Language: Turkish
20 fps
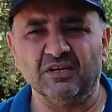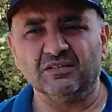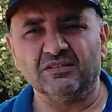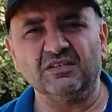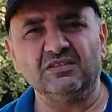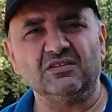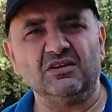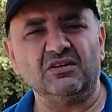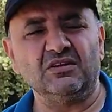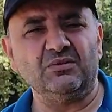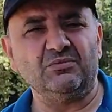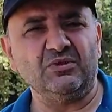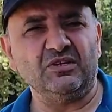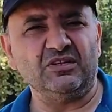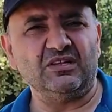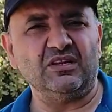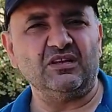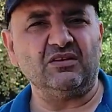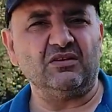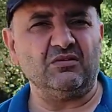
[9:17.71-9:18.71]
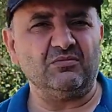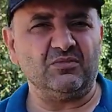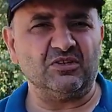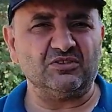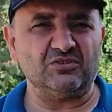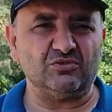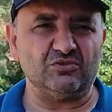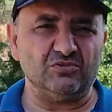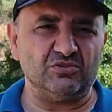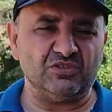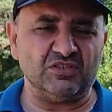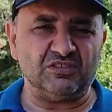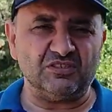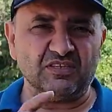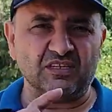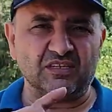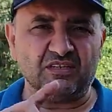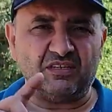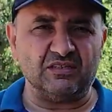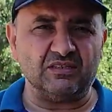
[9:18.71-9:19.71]
Detaylı bilgiler almak istiyorsanız
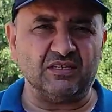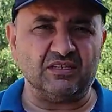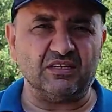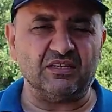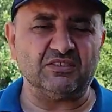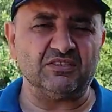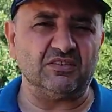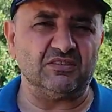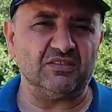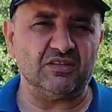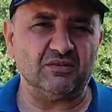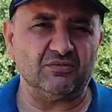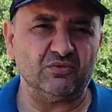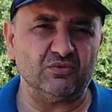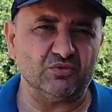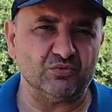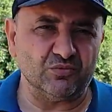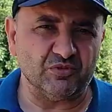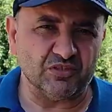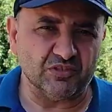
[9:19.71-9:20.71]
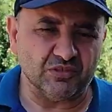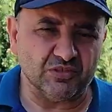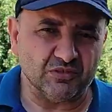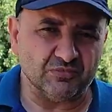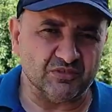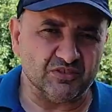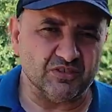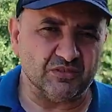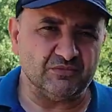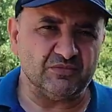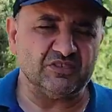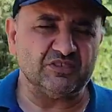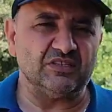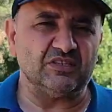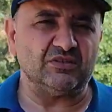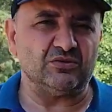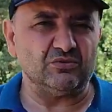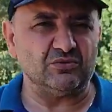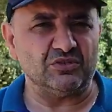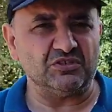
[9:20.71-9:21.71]
ekrandan geçen telefon numaralarımızdan
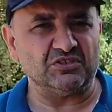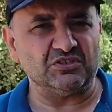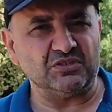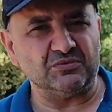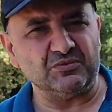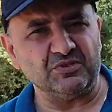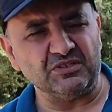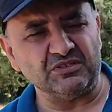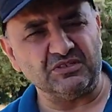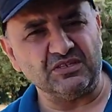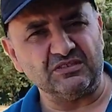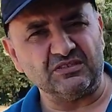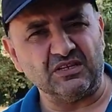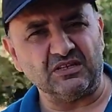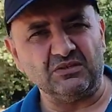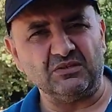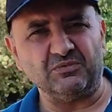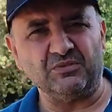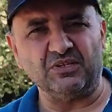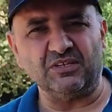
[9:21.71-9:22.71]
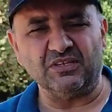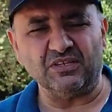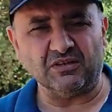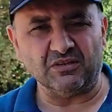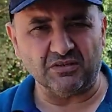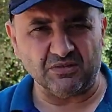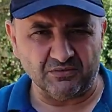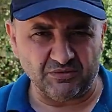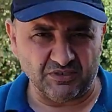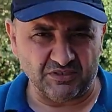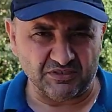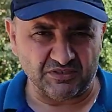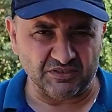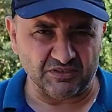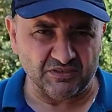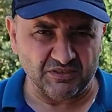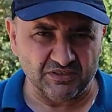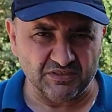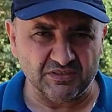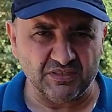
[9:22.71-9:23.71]
bizlere ulaşabilir. Detaylı bilgi
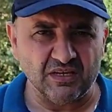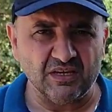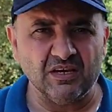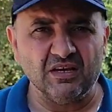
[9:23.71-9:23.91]
alabilirsiniz.